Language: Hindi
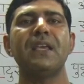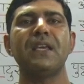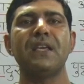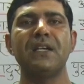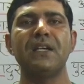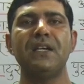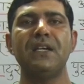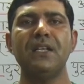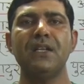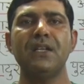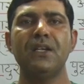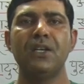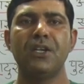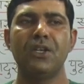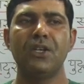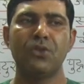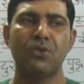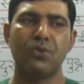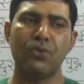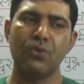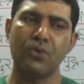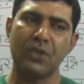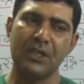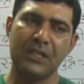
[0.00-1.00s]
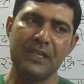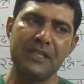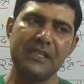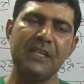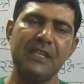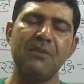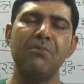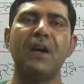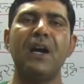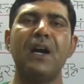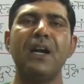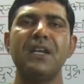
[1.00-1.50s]
किया तो
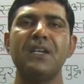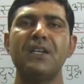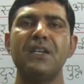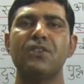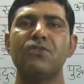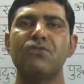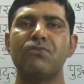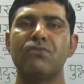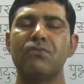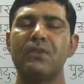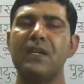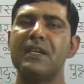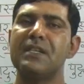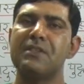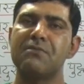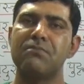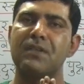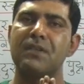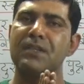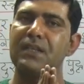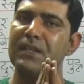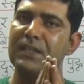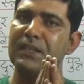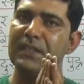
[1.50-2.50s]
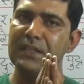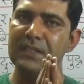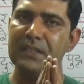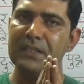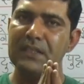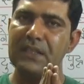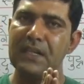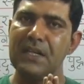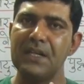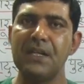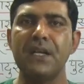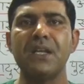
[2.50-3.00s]
किसी भाई ने स्टूडेंट्स मदद
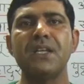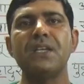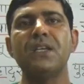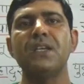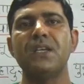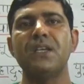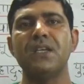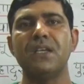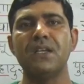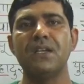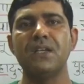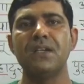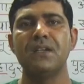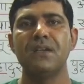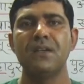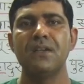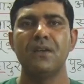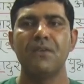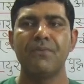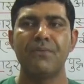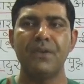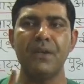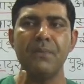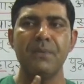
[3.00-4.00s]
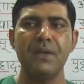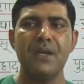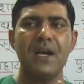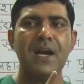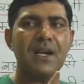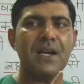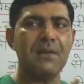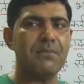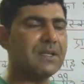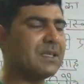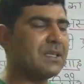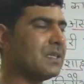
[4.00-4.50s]
नहीं की फिर भी
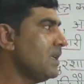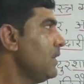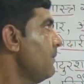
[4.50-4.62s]
आगे बढ़ते